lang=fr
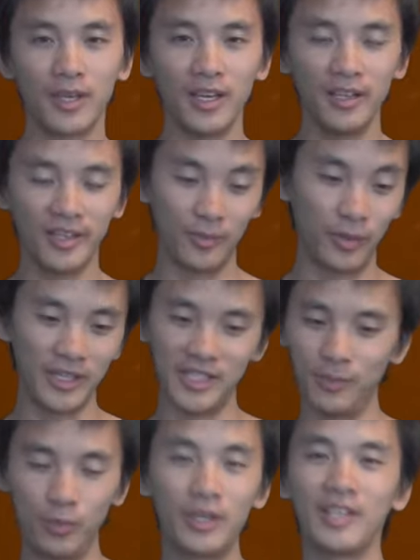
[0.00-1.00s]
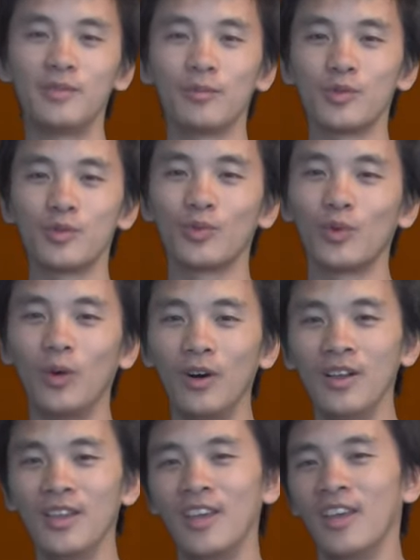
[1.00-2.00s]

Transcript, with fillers: 4, et puis il restait plus que la dimension 3.